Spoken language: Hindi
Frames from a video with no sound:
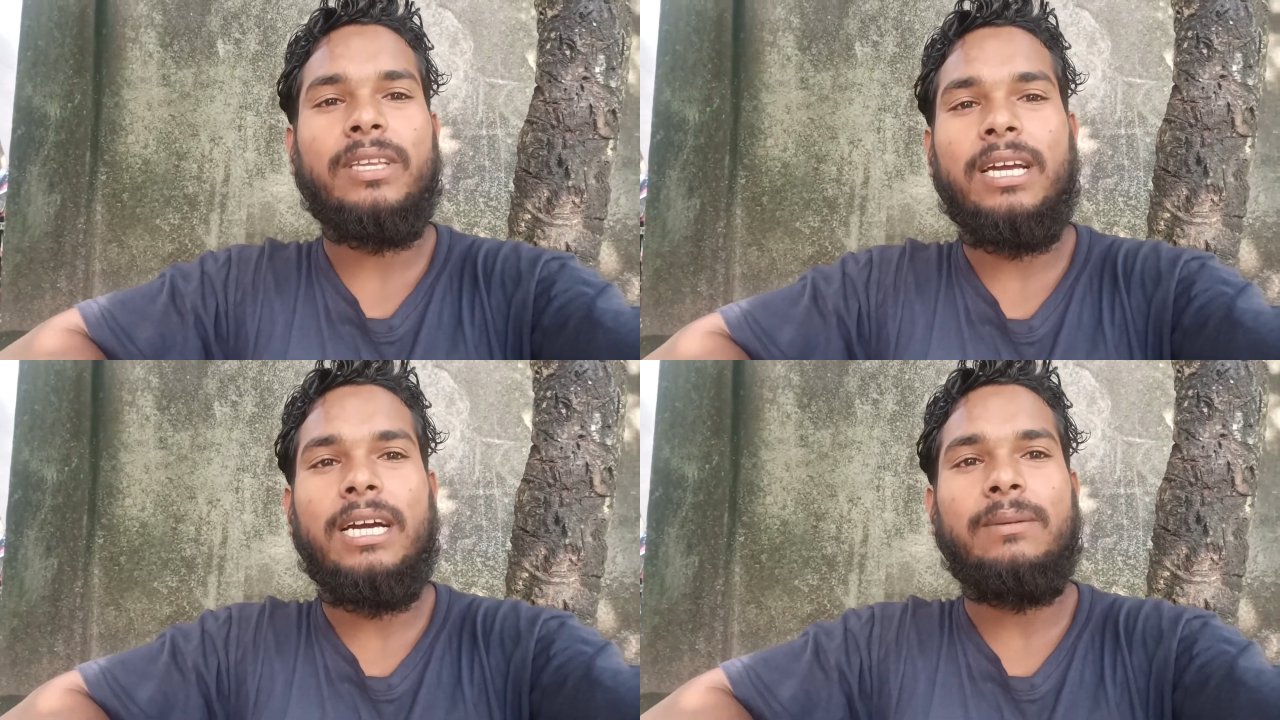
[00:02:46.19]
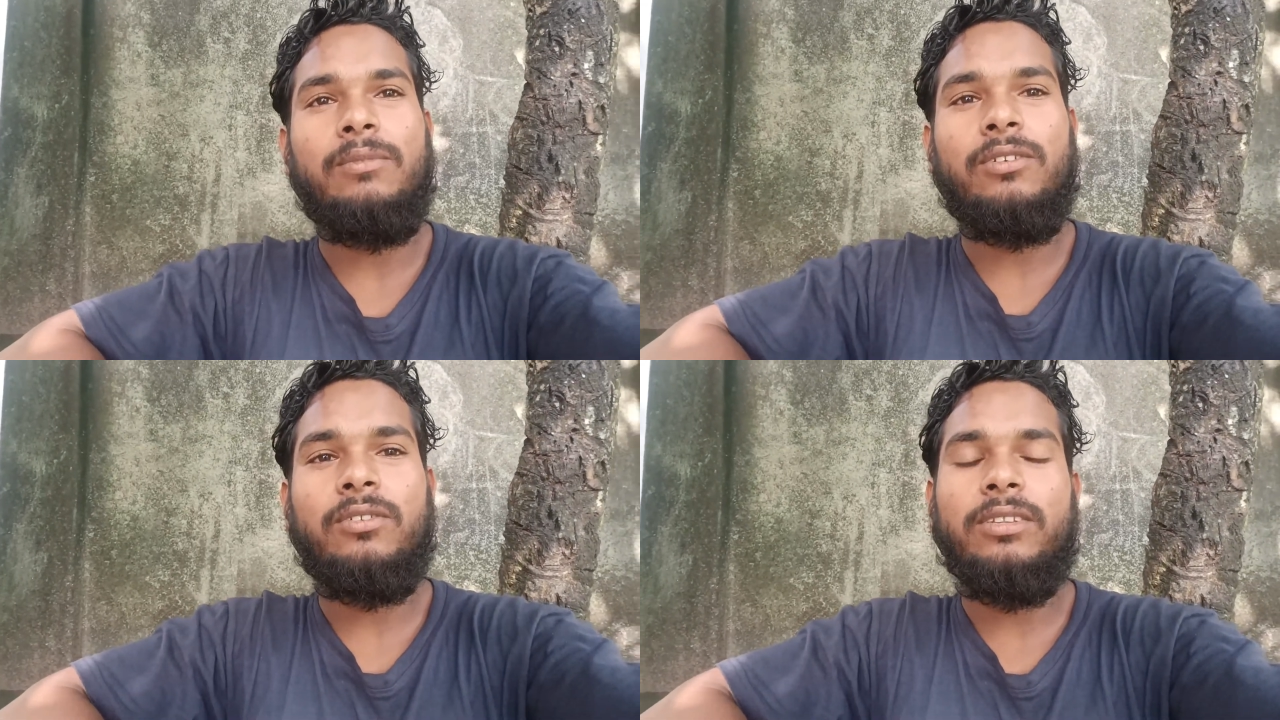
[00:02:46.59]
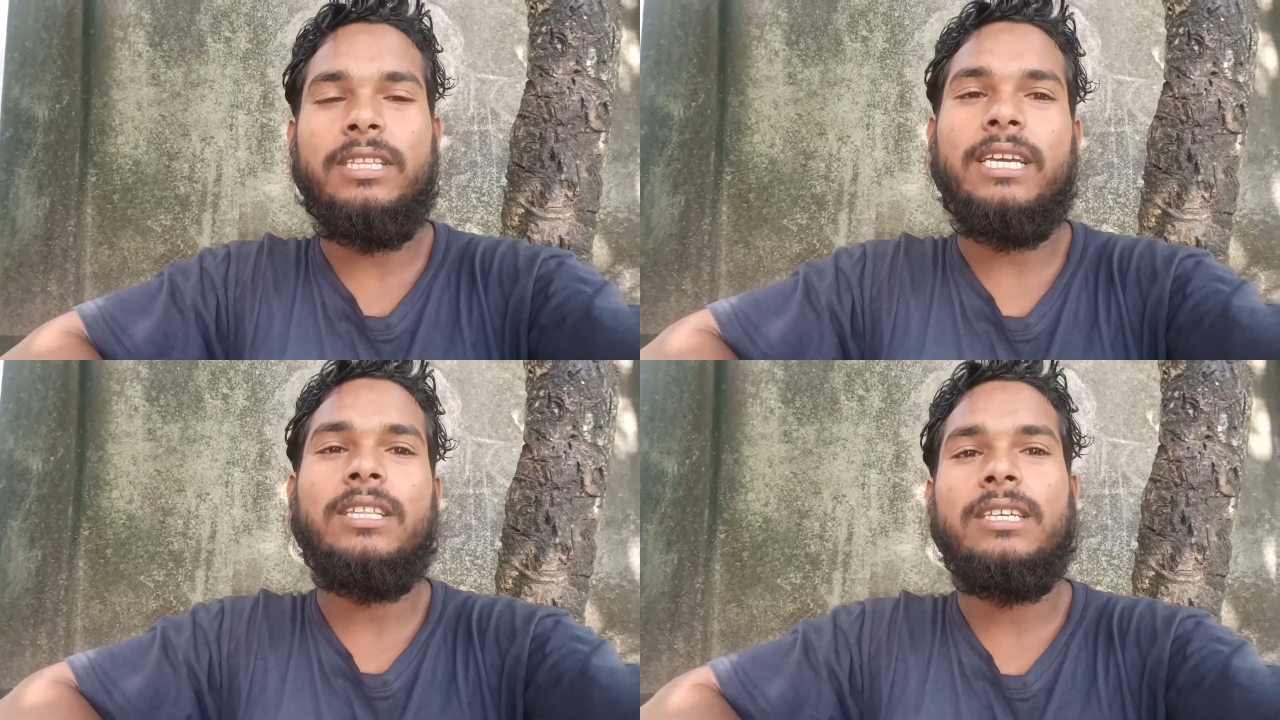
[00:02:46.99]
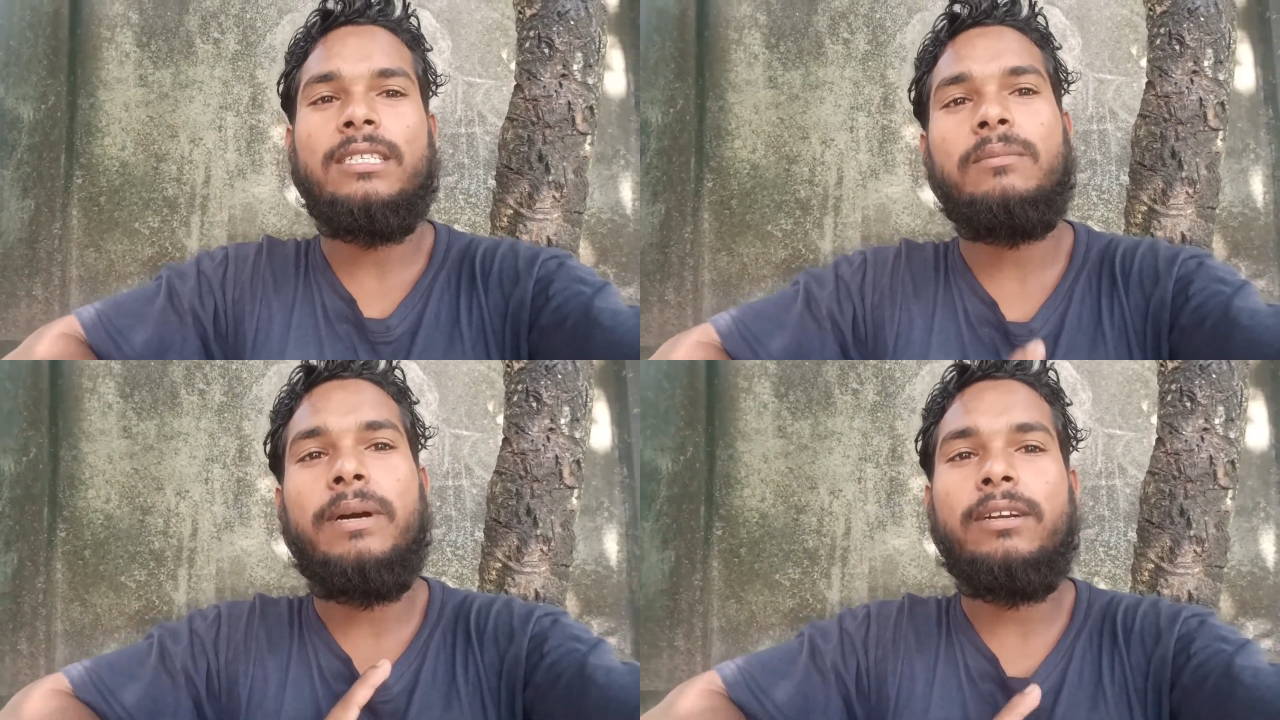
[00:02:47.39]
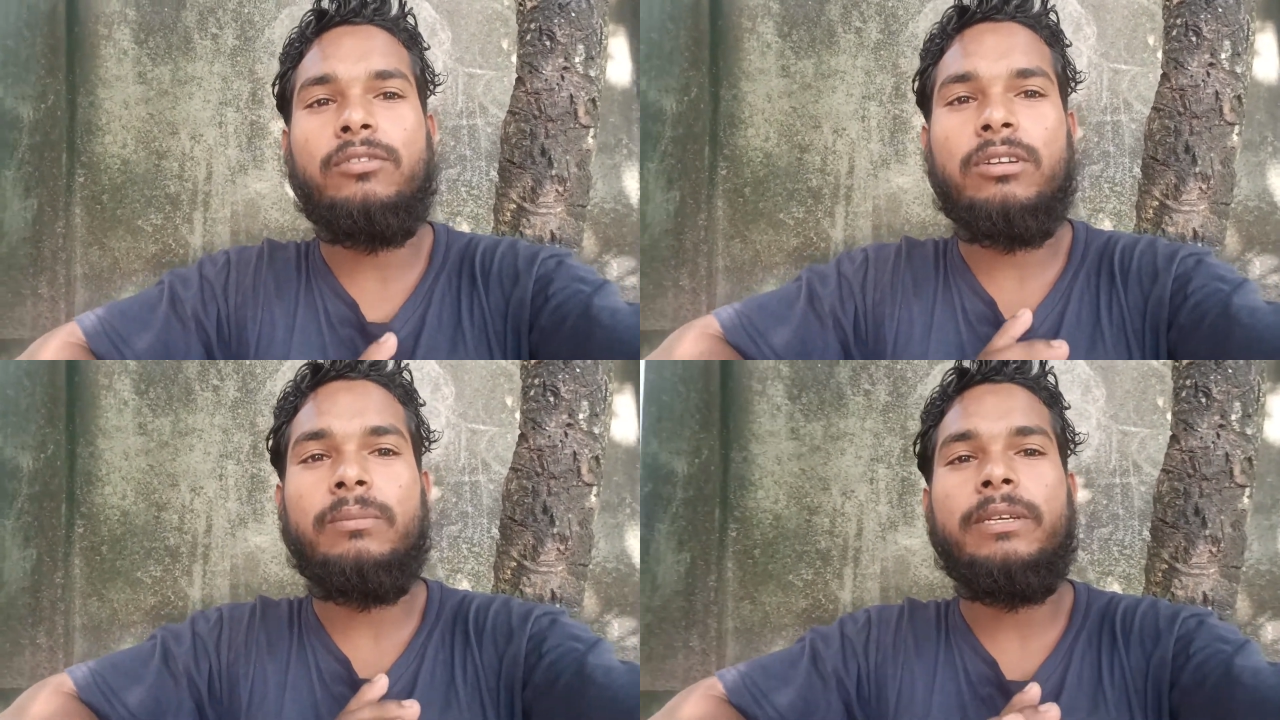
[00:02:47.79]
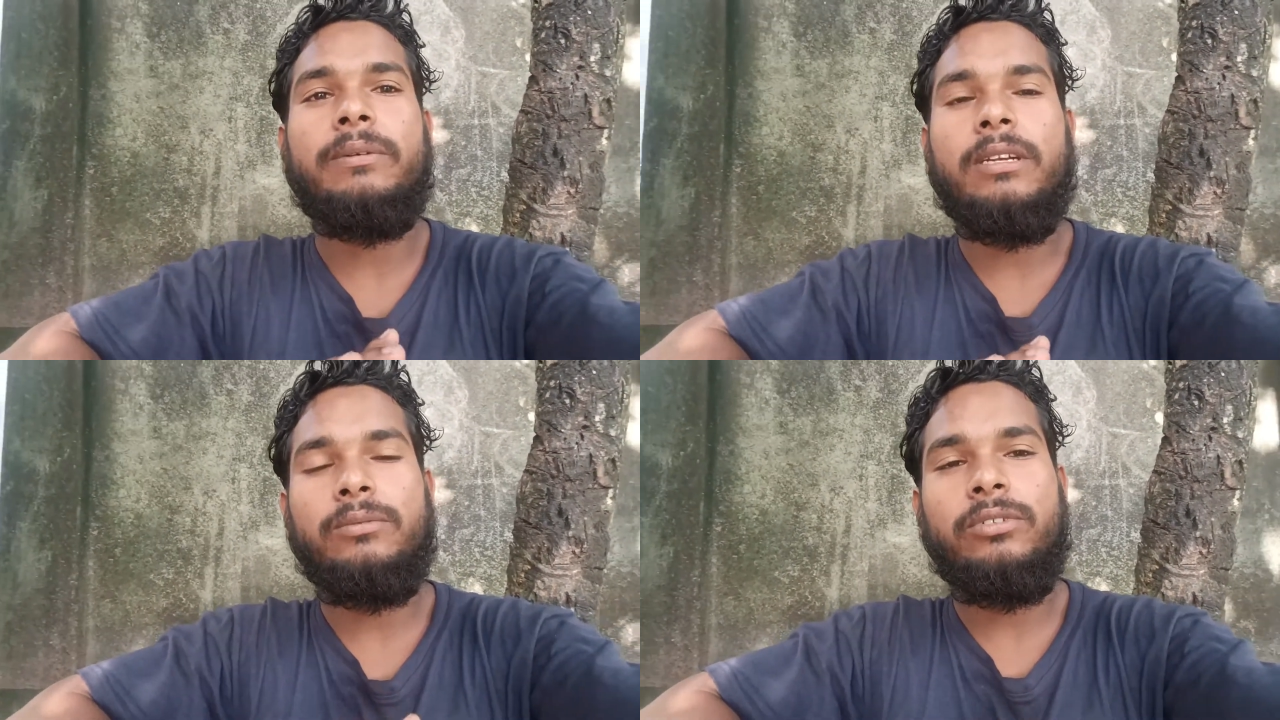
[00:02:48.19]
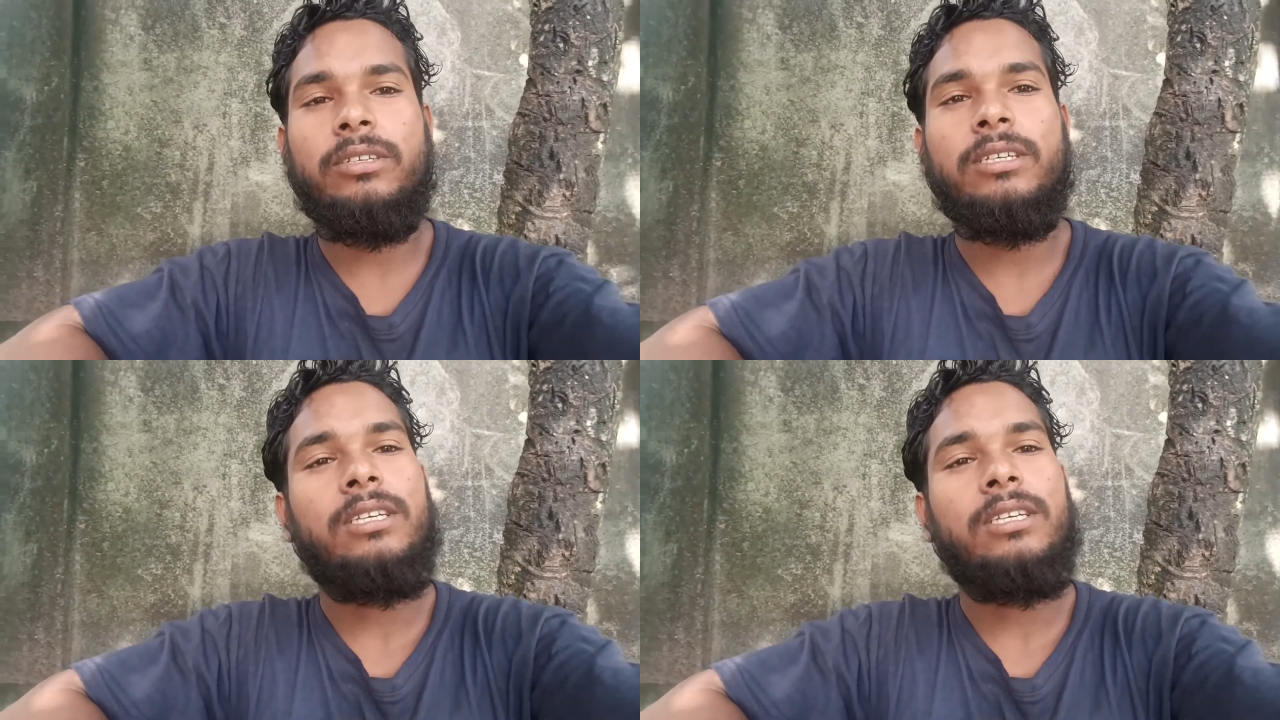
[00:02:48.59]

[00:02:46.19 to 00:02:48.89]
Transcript: आप लोगों ने देखा था एकदम बागडोगरा में मतलब जो